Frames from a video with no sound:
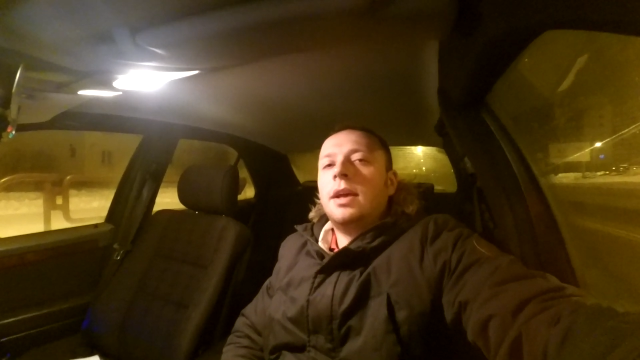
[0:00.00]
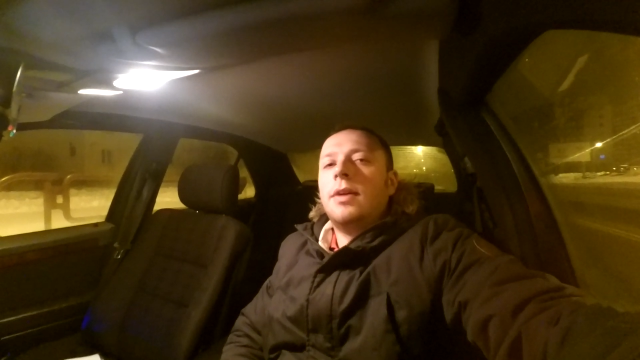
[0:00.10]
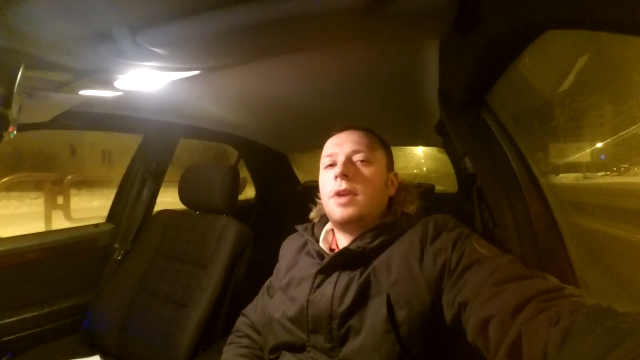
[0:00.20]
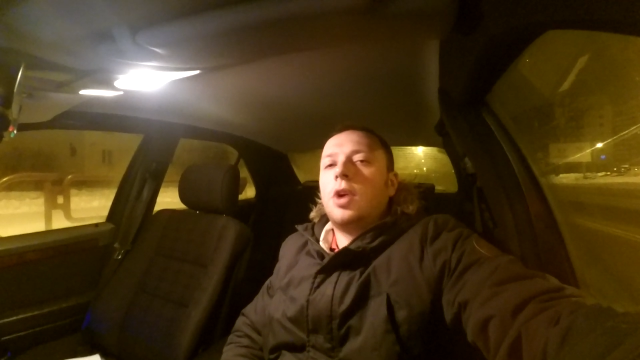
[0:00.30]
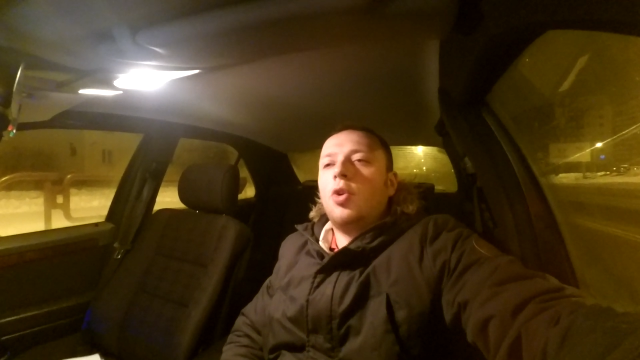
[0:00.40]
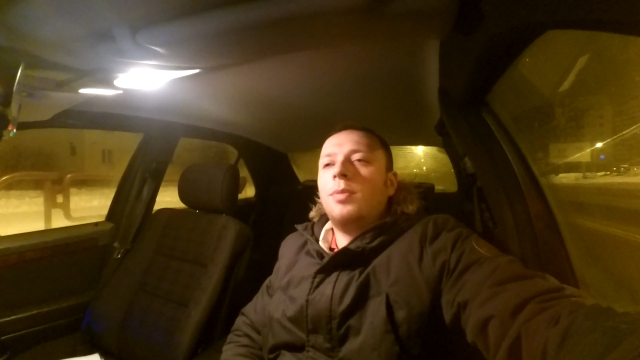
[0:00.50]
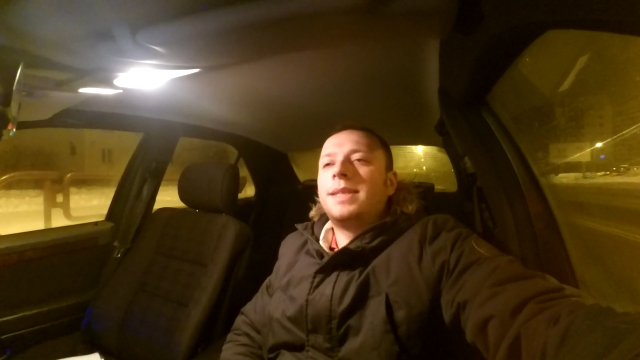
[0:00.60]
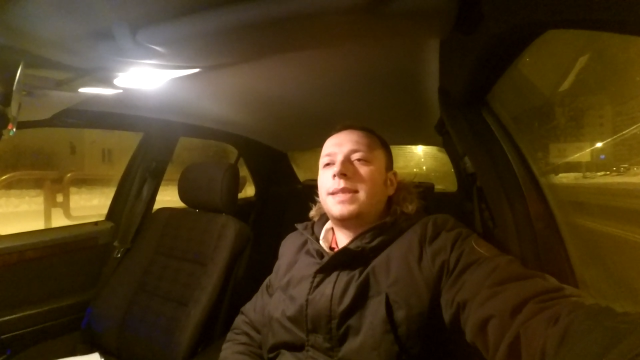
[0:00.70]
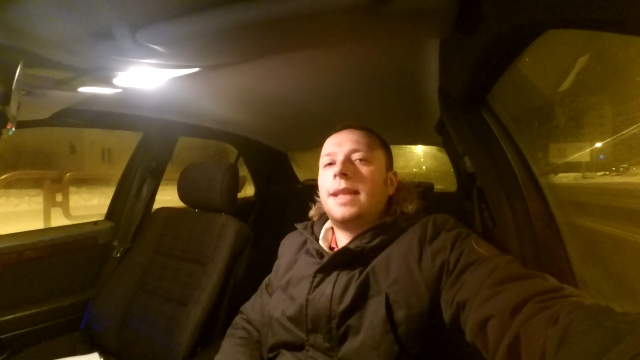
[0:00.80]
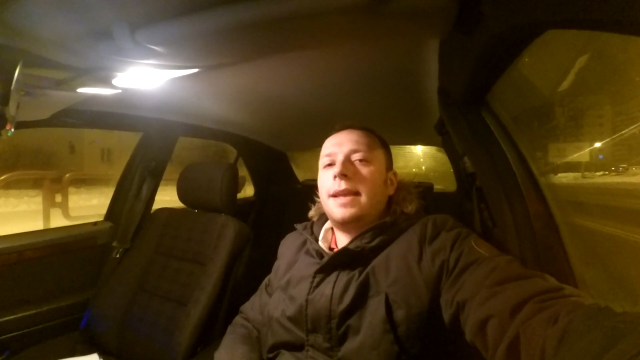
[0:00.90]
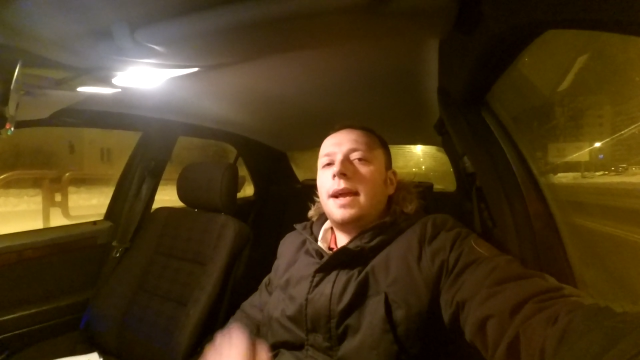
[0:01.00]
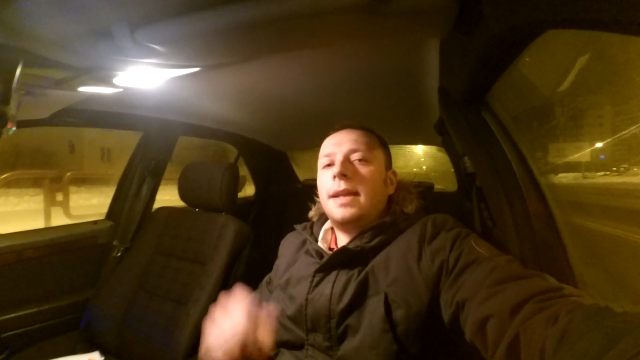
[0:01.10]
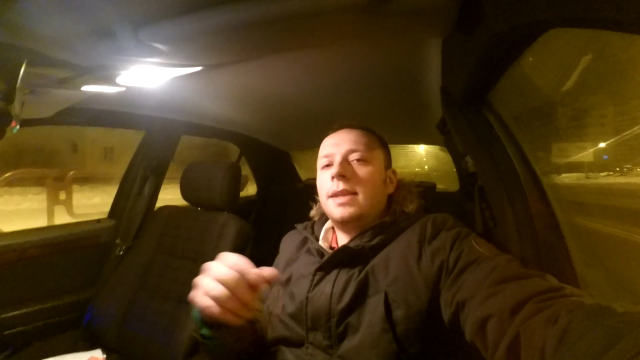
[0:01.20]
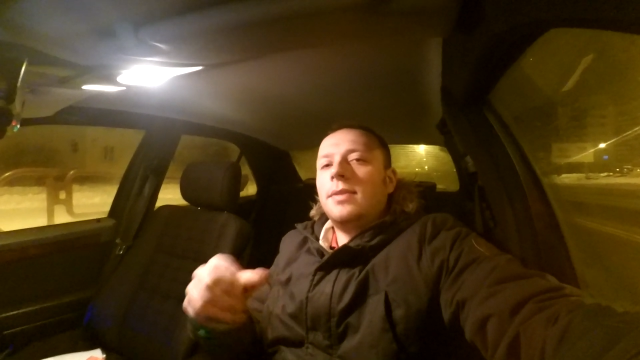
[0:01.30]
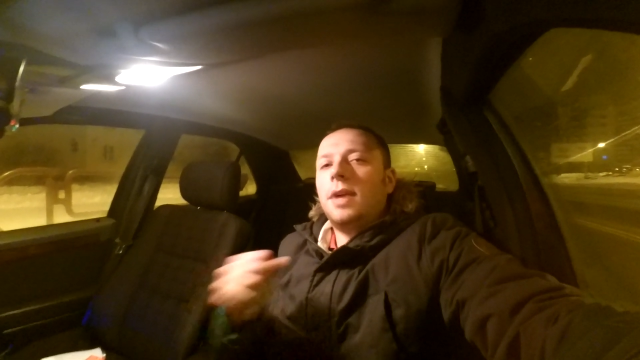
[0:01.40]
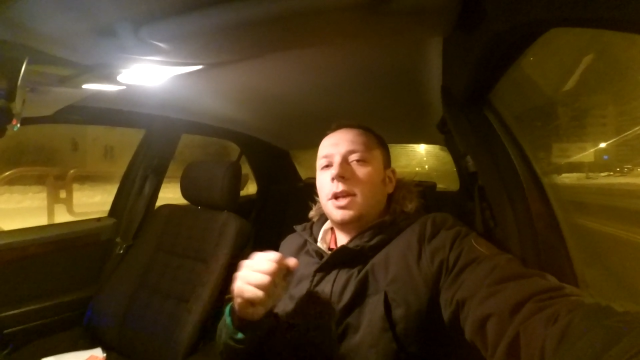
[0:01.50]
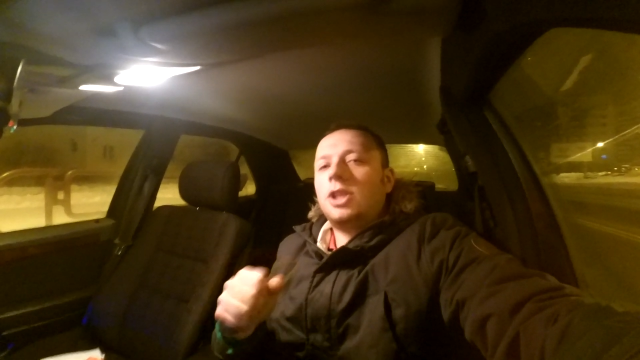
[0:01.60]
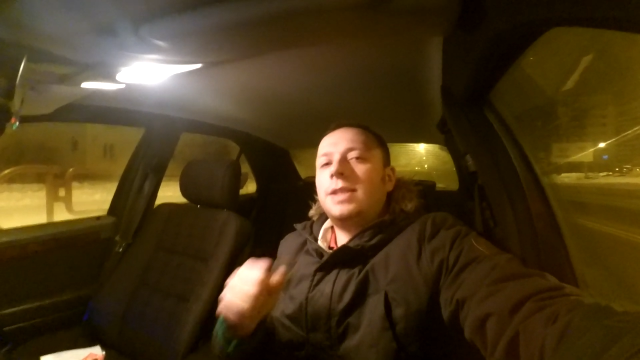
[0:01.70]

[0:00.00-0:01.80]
в каком состоянии ваши